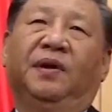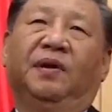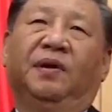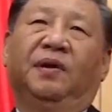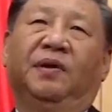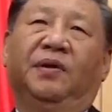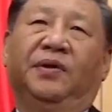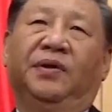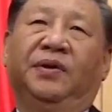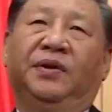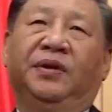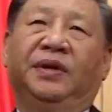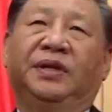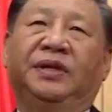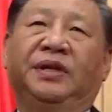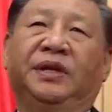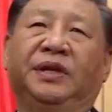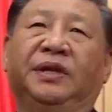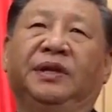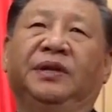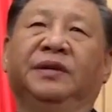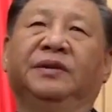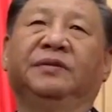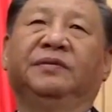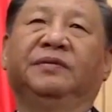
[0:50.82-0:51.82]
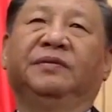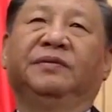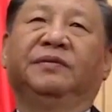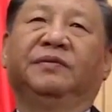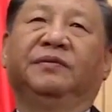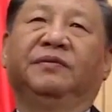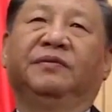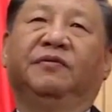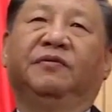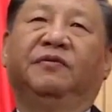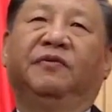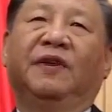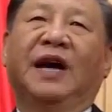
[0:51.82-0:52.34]
履行
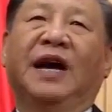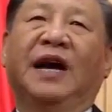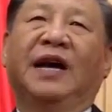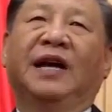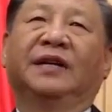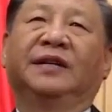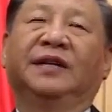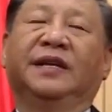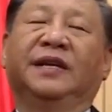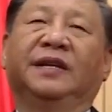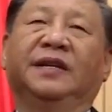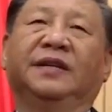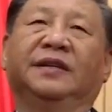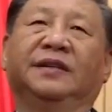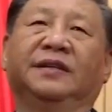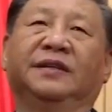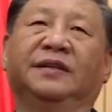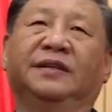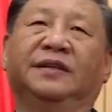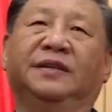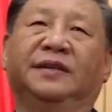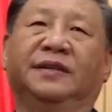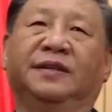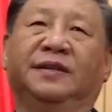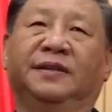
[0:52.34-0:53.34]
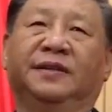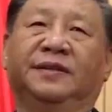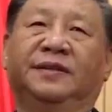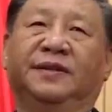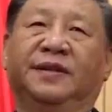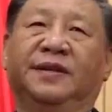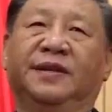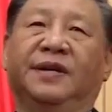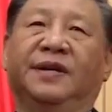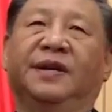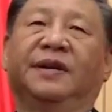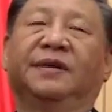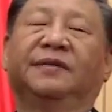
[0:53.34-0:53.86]
法定职
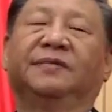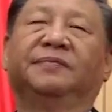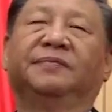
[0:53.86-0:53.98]
责。